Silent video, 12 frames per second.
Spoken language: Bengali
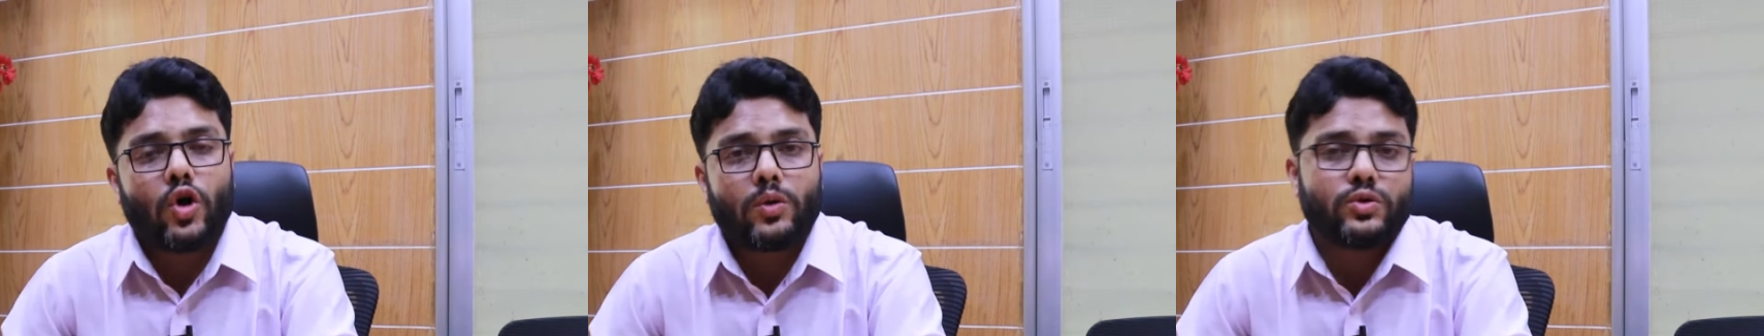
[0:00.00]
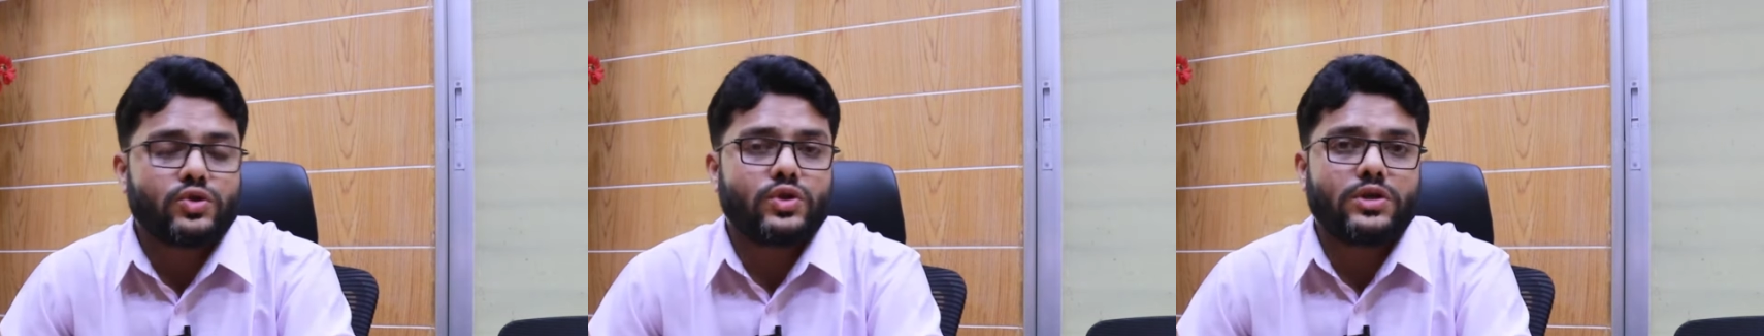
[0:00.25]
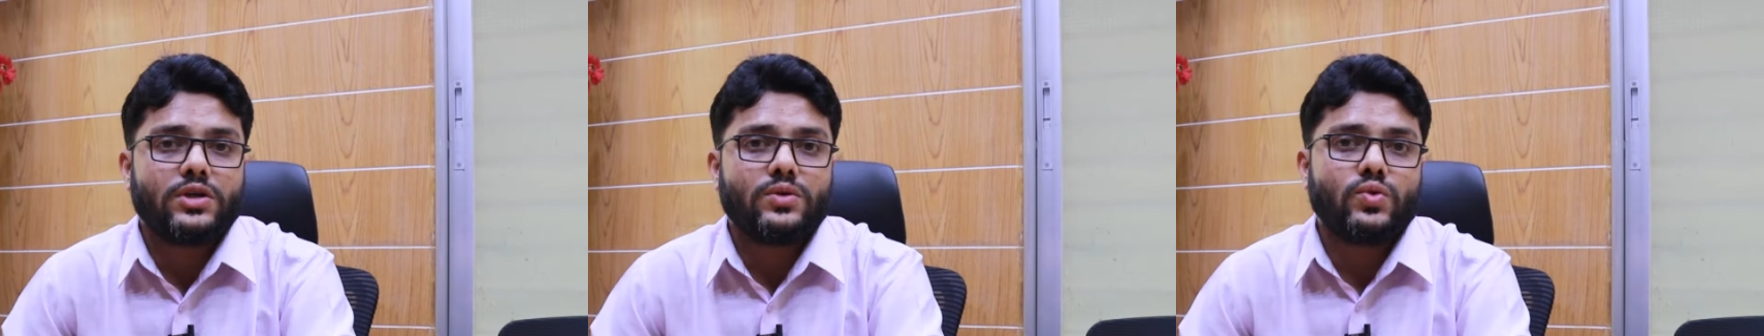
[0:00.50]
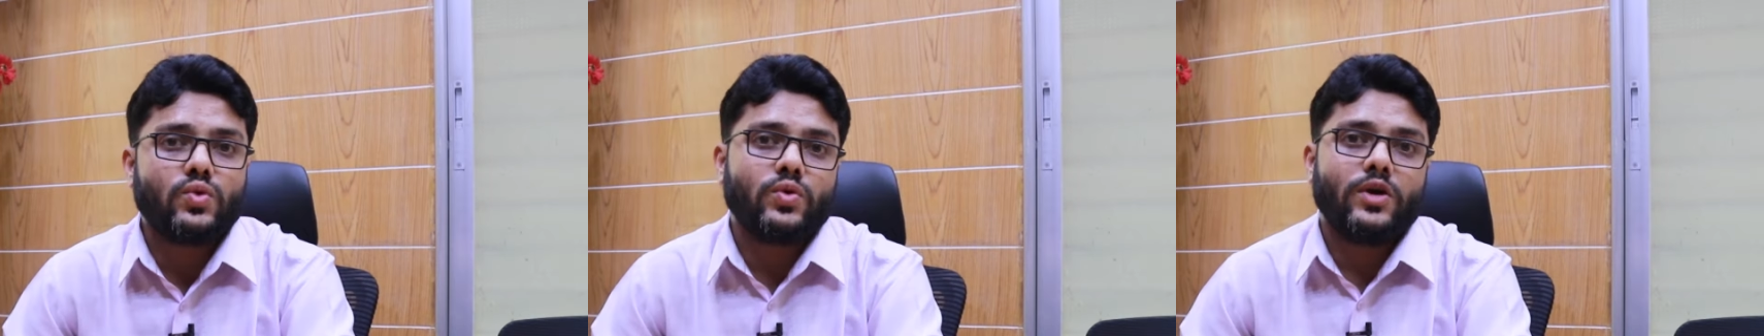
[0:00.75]
অবশ্যই
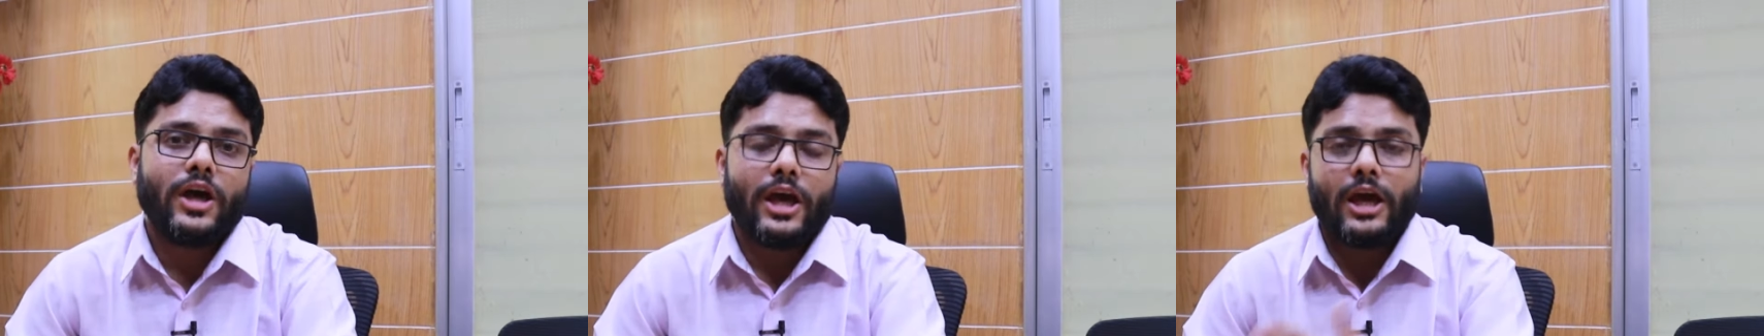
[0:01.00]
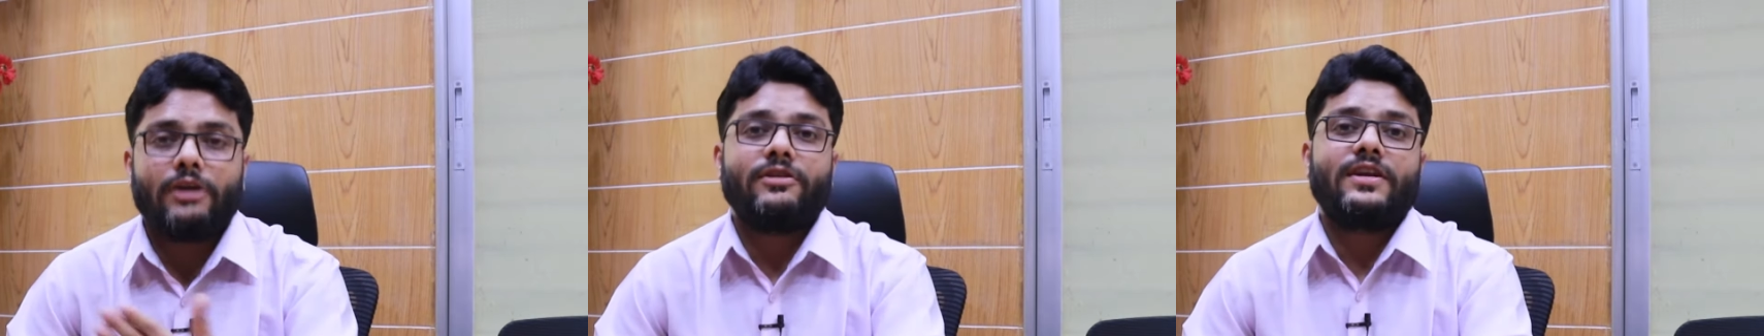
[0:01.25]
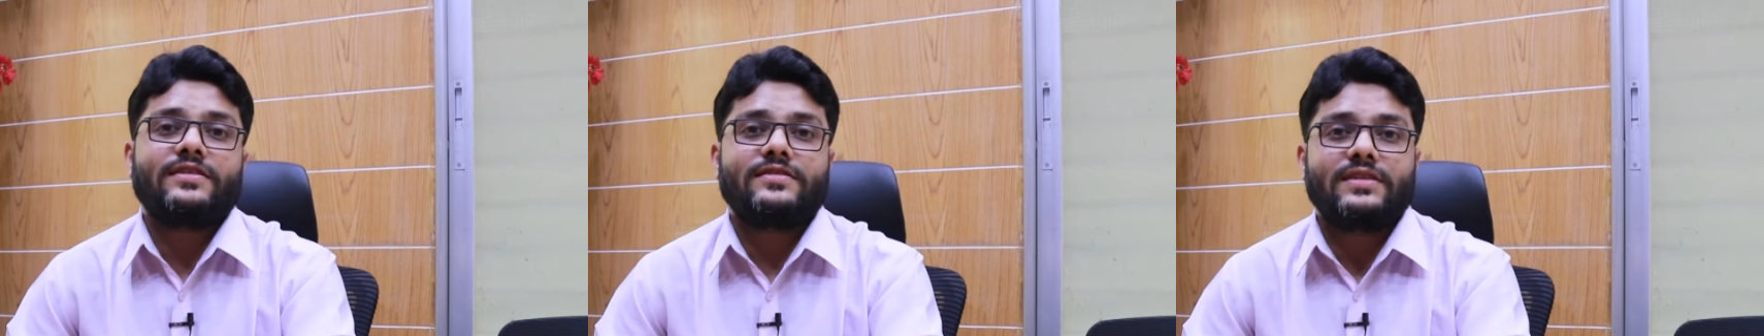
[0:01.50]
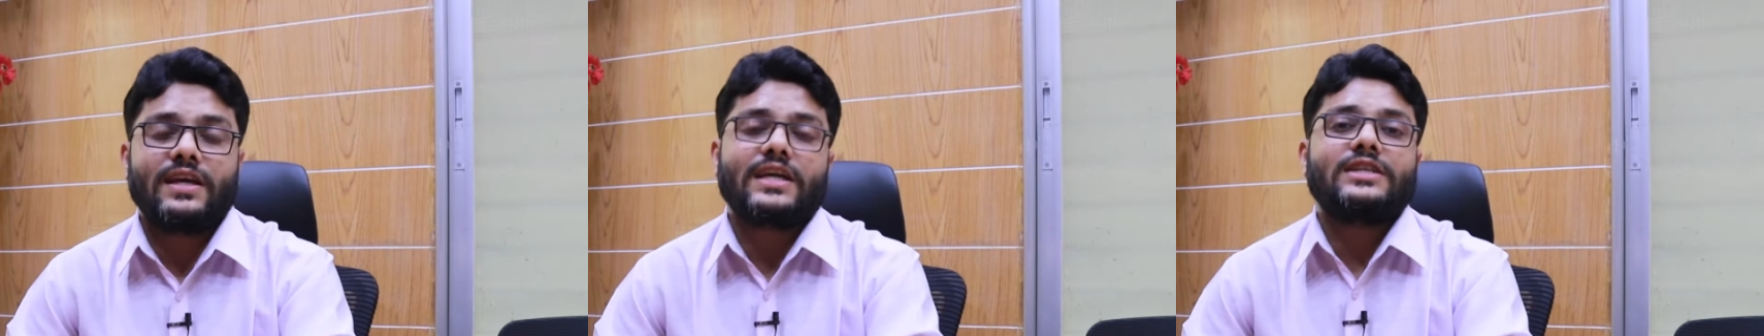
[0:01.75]
কিন্তু এভিডেন্স
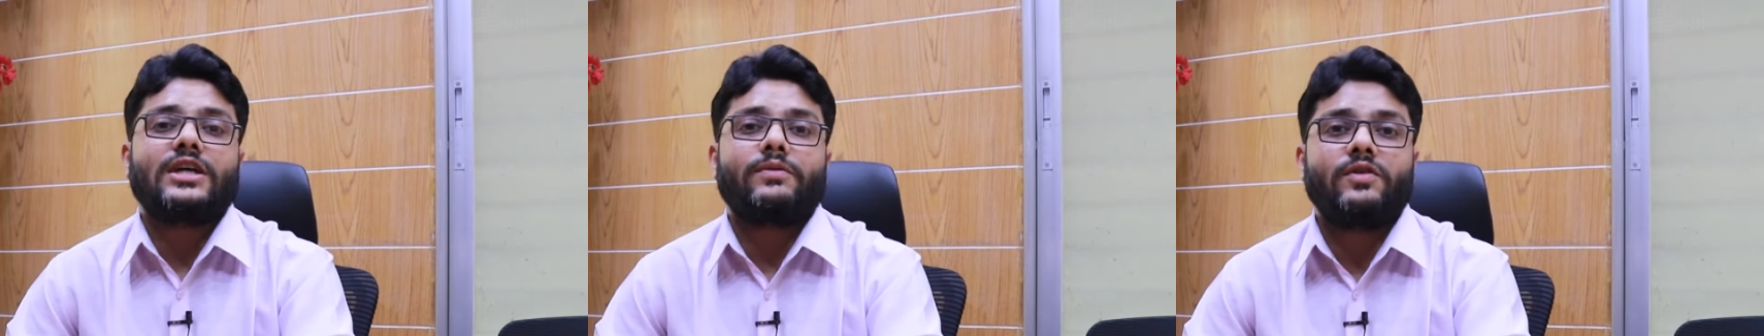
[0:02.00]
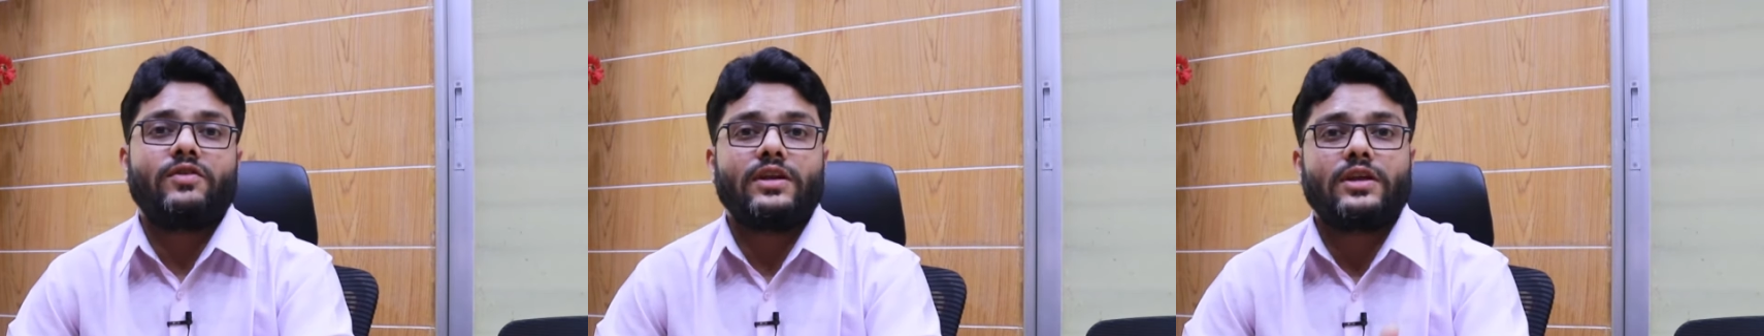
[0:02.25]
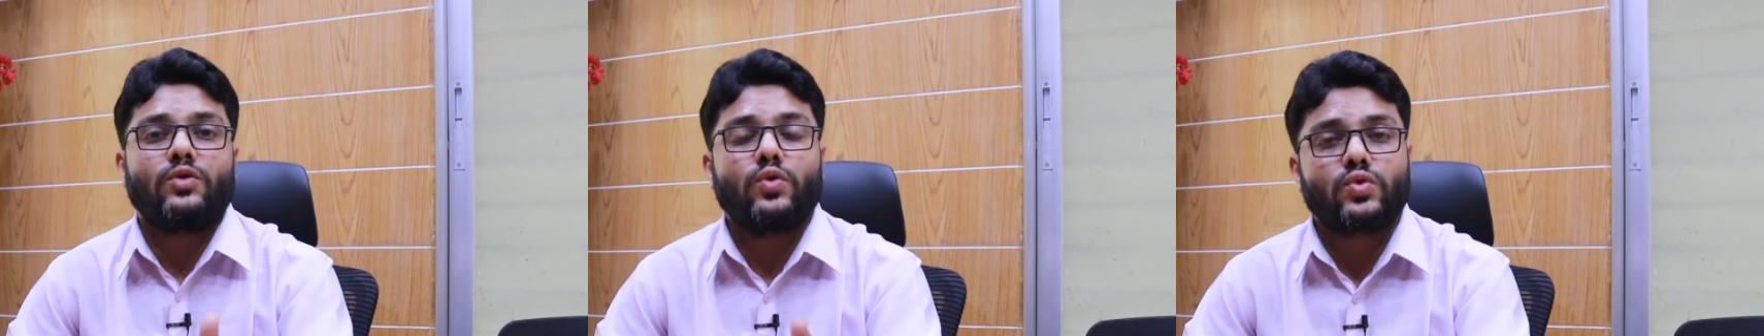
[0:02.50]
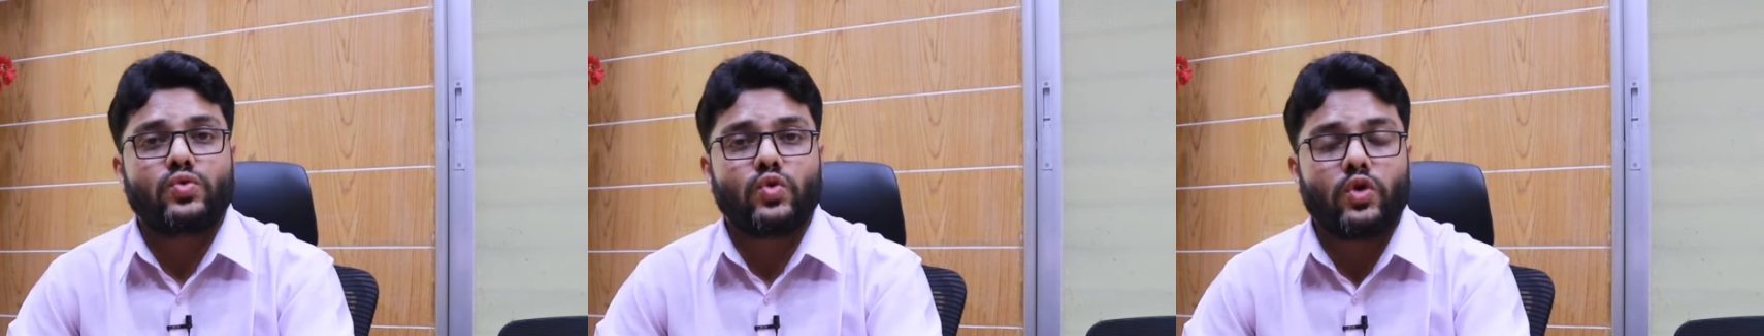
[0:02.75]
থেকে যাবে ইভেন কি
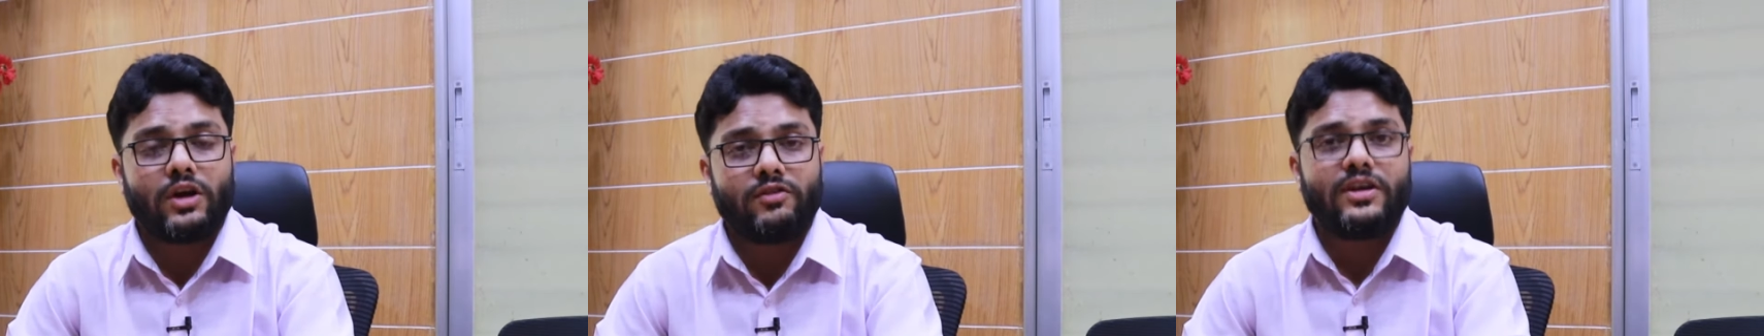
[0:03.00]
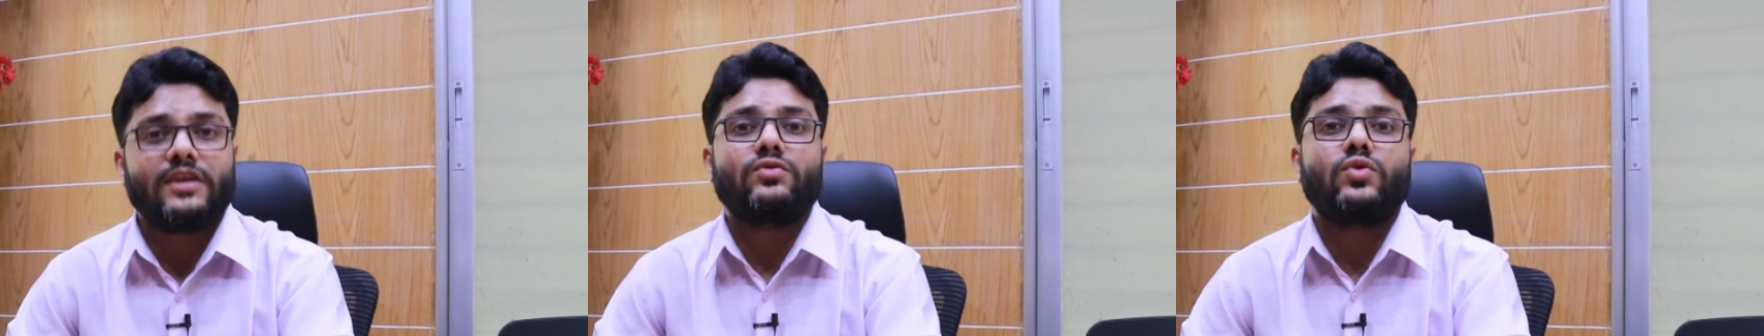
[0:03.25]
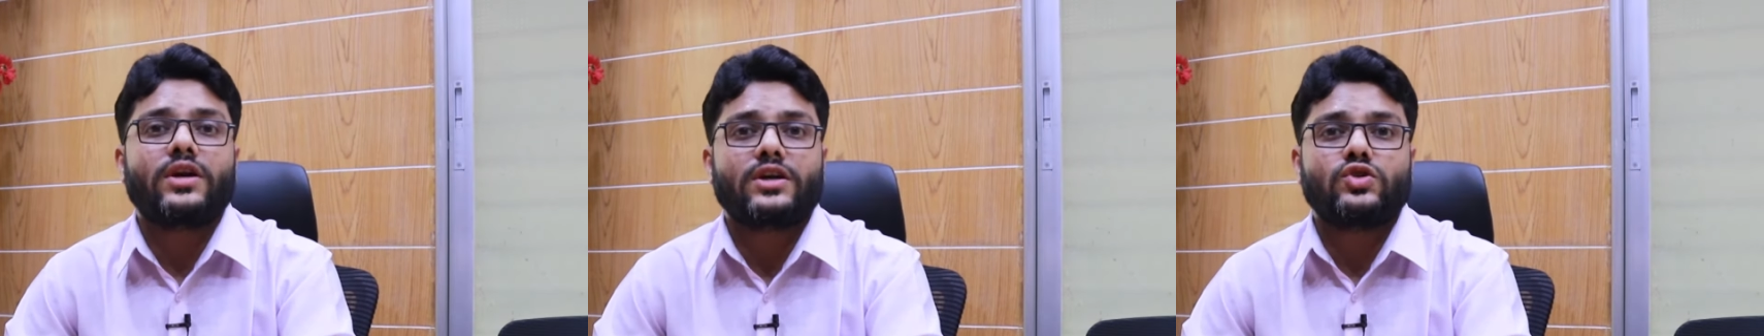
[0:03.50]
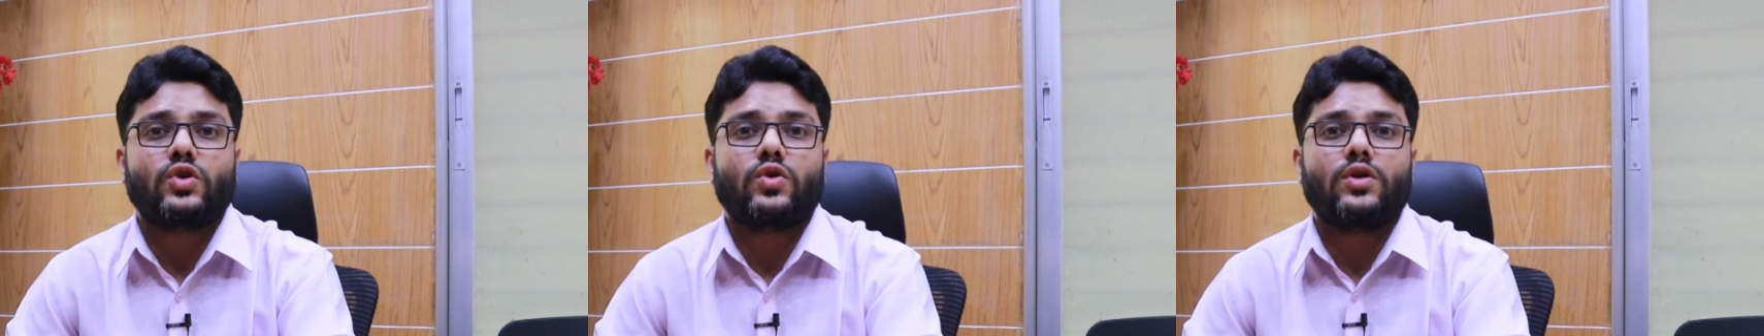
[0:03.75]
উক্ত
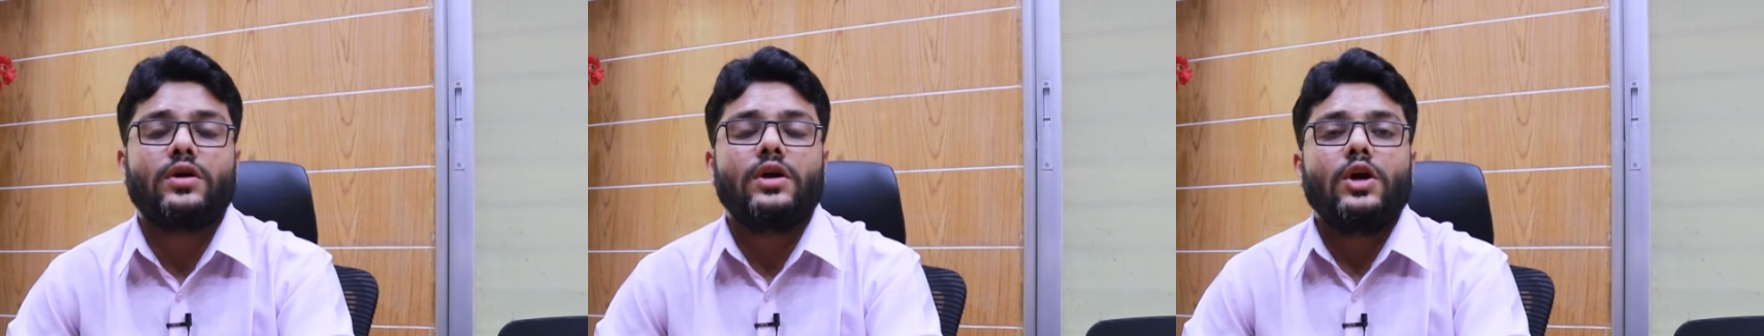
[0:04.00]
এভিডেন্সগুলোকে যখন